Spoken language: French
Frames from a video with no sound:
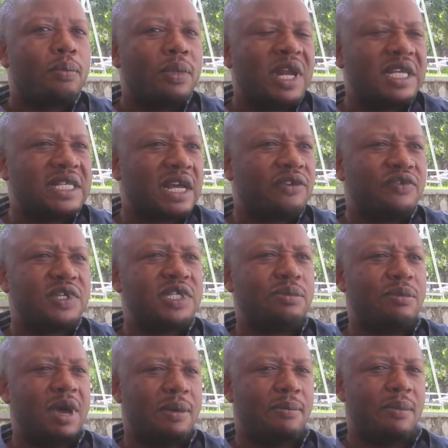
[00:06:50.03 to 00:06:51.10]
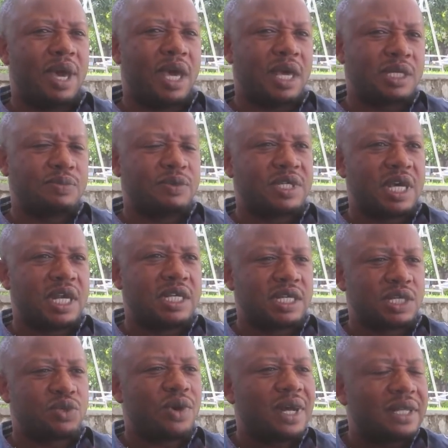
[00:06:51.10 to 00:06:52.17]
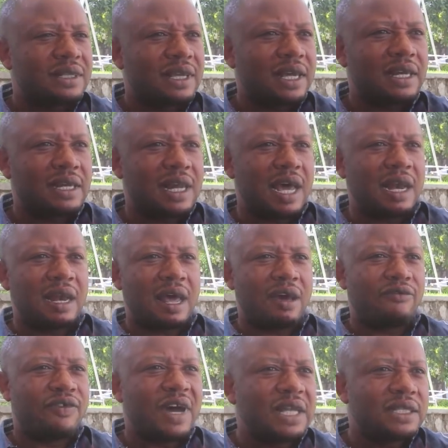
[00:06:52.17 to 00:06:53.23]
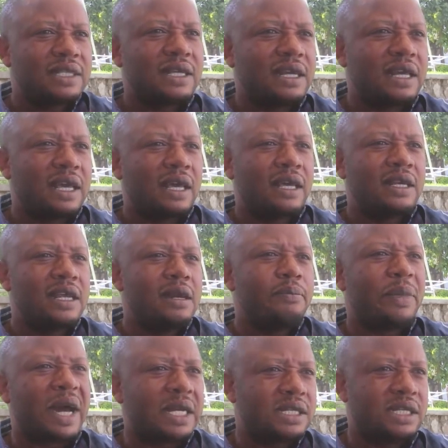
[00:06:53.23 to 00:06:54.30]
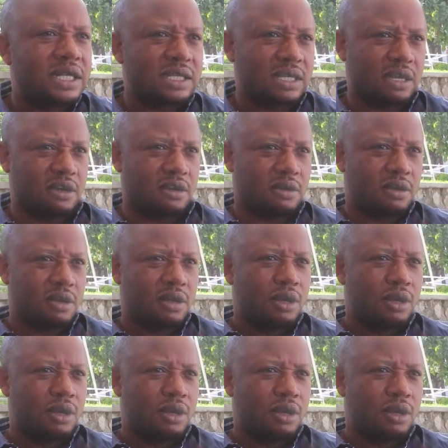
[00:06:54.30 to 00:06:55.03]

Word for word: les services même euh, spécialisés sont entrés dans la vente d'une partie de ces camps.